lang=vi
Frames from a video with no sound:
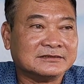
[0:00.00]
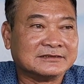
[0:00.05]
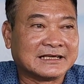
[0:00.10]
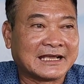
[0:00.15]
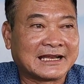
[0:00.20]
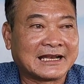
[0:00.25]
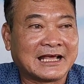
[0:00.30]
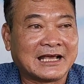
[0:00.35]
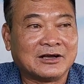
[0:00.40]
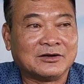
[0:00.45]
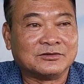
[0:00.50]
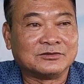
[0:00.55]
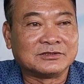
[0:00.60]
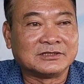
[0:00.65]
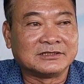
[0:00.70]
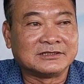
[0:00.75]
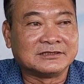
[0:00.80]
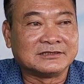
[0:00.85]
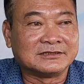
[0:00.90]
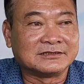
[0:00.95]
ngày nào
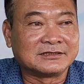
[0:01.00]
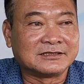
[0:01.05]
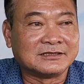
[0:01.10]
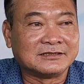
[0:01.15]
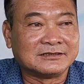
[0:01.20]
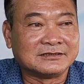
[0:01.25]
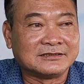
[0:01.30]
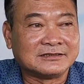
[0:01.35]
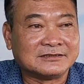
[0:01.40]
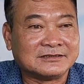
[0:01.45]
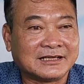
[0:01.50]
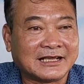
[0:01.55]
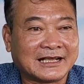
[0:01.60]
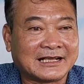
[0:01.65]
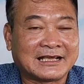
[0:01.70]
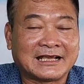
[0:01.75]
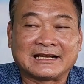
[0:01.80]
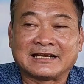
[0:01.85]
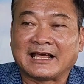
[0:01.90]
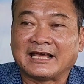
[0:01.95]
thì
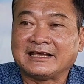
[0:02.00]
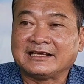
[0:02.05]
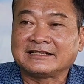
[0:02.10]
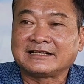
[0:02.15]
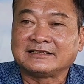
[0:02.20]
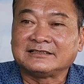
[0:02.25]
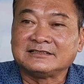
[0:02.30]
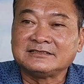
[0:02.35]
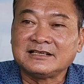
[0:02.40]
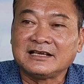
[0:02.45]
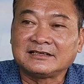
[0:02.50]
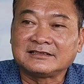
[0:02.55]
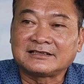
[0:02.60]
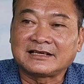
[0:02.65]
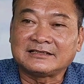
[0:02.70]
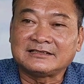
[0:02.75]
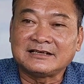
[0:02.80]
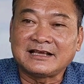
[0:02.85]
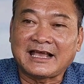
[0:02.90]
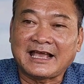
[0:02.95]
ăn ngày nấy cái thứ nhất
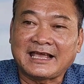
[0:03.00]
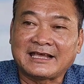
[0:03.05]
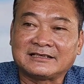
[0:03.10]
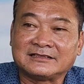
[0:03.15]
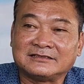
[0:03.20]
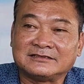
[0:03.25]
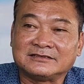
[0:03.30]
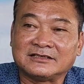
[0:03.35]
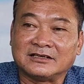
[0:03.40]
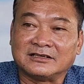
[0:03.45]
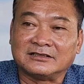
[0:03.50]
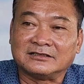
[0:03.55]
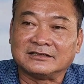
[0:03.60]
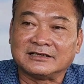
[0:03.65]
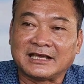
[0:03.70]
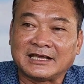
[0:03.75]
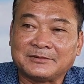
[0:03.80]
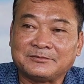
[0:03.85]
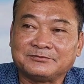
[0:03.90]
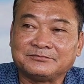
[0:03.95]
cái thứ hai nữa giờ
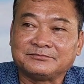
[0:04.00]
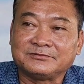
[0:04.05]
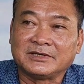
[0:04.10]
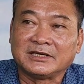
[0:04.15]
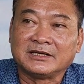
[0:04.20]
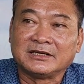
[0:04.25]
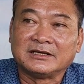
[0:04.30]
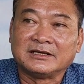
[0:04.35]
em